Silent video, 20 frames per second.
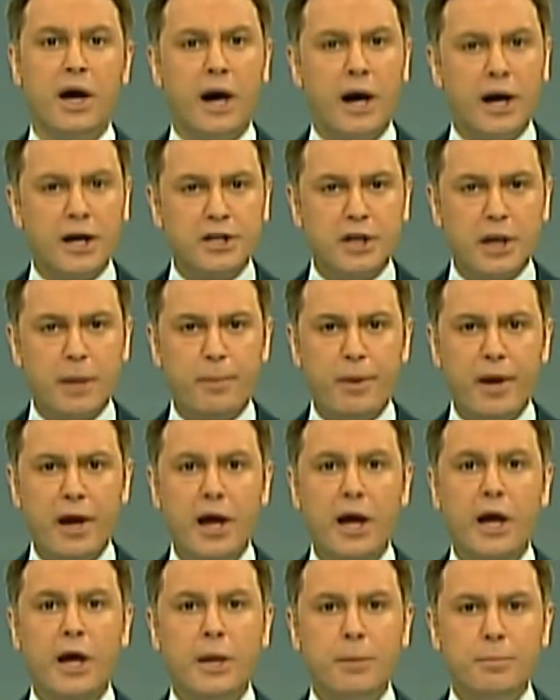
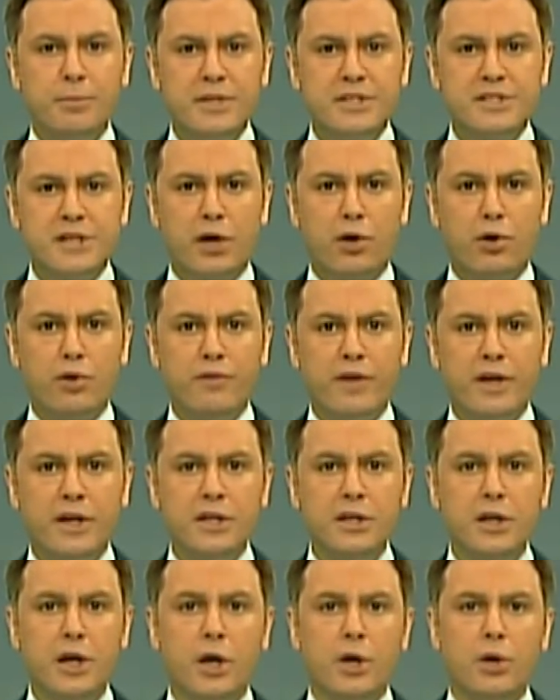AKP bize oy
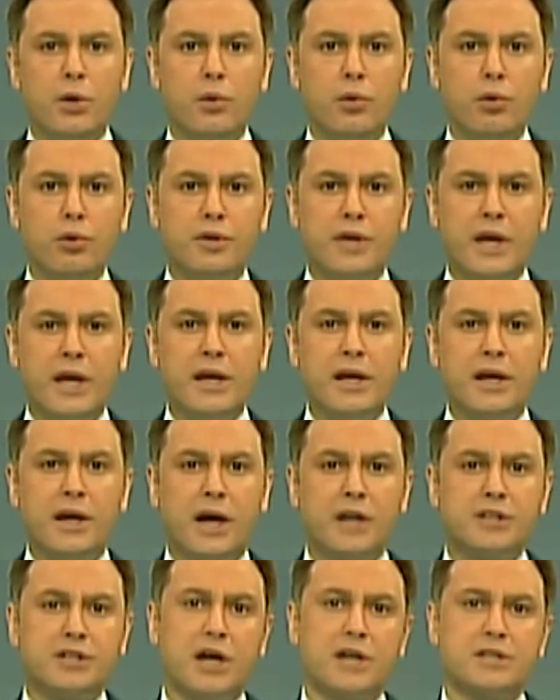verin, ülkeyi
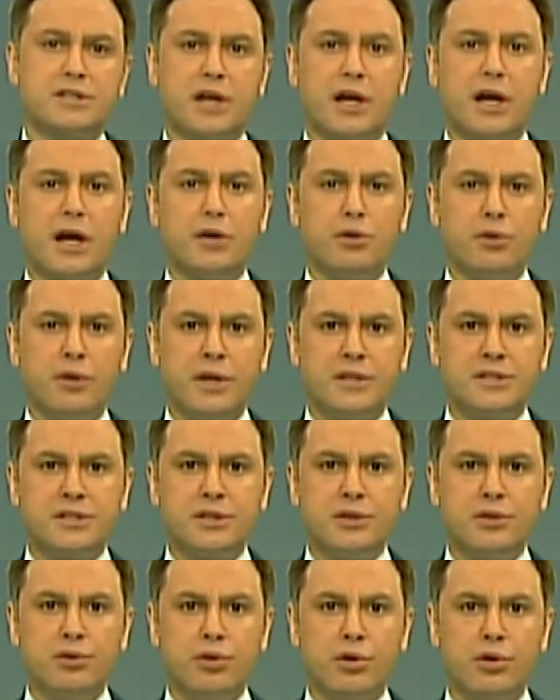kaçak saray
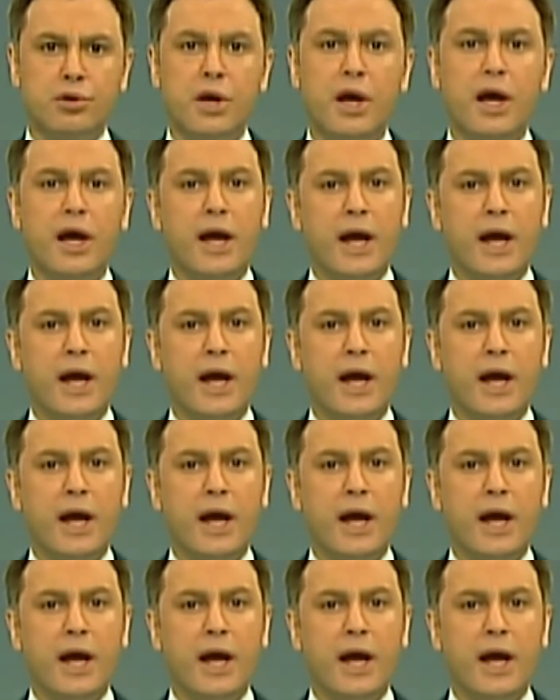yönetsin diyor.